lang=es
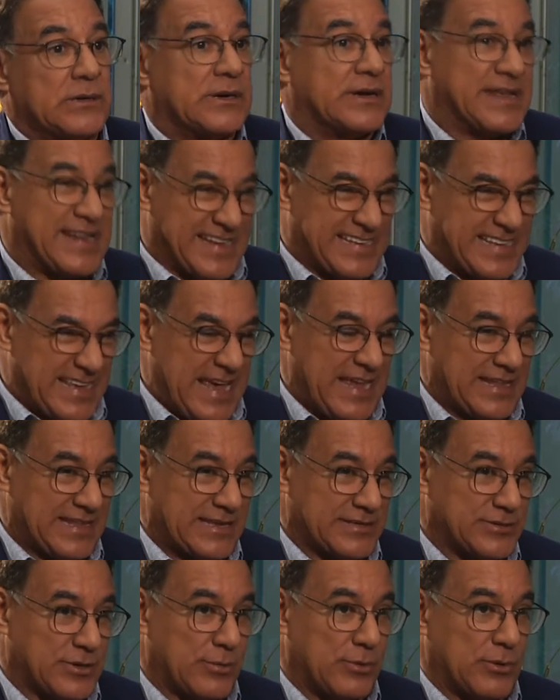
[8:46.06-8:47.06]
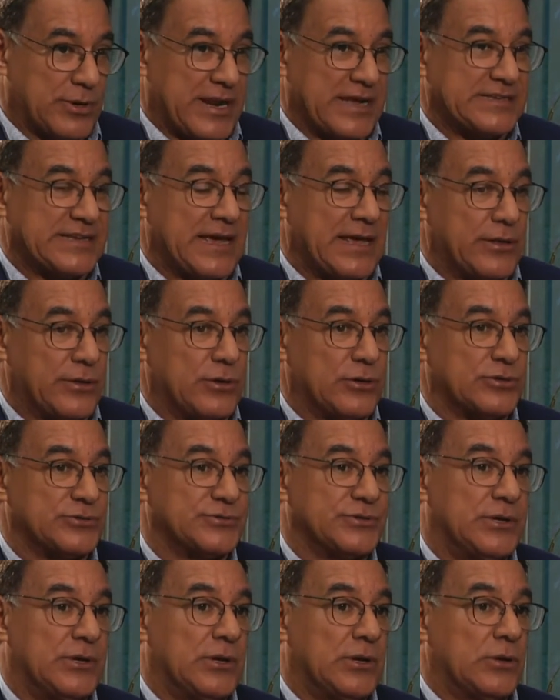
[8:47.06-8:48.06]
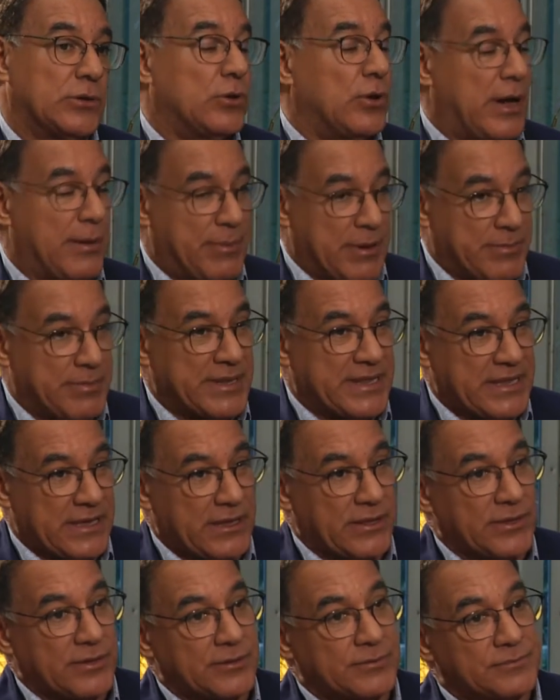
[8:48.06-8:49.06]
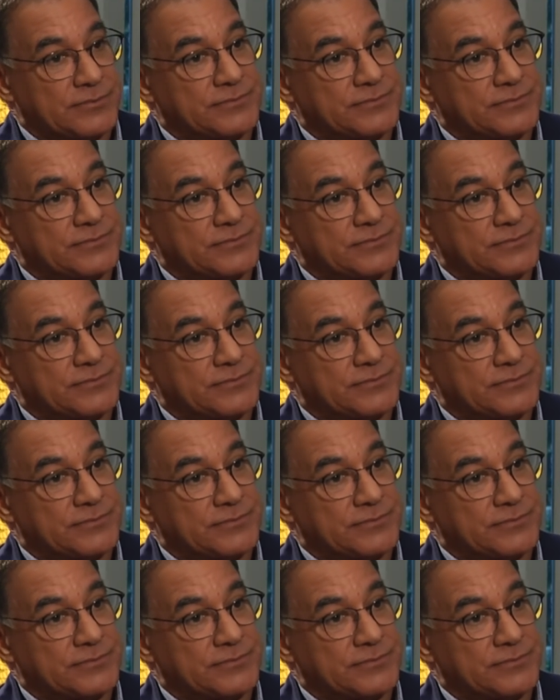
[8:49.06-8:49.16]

crecientes, como gracias a Dios nos ha permitido.